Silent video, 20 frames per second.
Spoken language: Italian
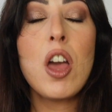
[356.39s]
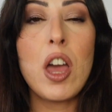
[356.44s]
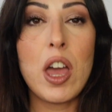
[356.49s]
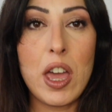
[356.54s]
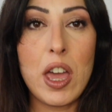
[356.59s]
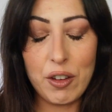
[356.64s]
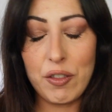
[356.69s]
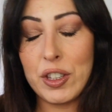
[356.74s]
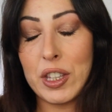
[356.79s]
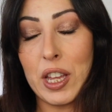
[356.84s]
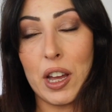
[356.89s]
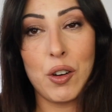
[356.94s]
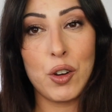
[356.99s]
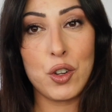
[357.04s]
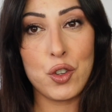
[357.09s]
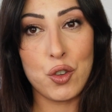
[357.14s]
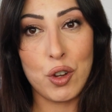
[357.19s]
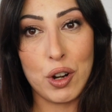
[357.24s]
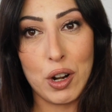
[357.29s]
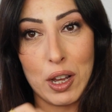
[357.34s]
e tengo
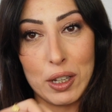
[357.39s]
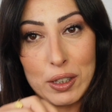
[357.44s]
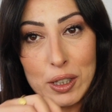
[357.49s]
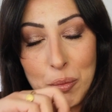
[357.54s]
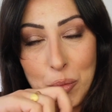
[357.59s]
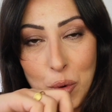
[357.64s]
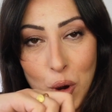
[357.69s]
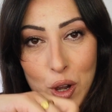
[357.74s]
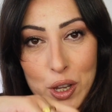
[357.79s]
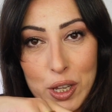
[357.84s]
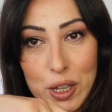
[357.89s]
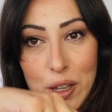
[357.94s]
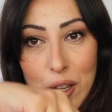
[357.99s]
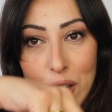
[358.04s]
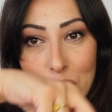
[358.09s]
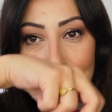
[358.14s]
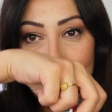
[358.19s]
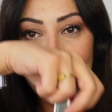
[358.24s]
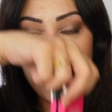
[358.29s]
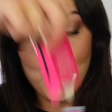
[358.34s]
aggiornati poi
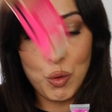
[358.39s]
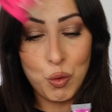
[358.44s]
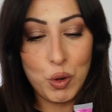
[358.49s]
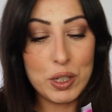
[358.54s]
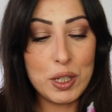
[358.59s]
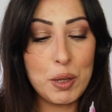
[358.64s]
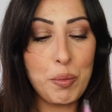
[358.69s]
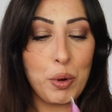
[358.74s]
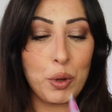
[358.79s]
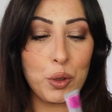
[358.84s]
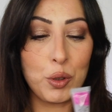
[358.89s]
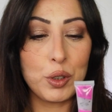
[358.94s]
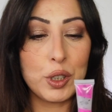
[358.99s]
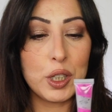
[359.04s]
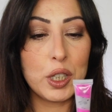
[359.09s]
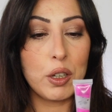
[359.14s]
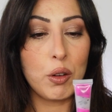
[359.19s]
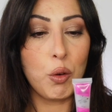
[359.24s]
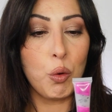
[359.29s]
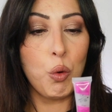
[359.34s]
su questi
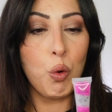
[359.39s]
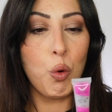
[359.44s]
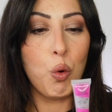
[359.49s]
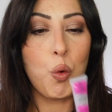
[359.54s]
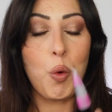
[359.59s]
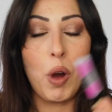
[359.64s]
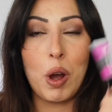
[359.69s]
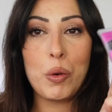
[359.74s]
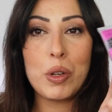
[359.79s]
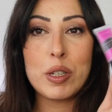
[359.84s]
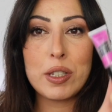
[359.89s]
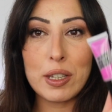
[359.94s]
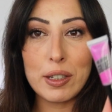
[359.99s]
prodotti uh questa è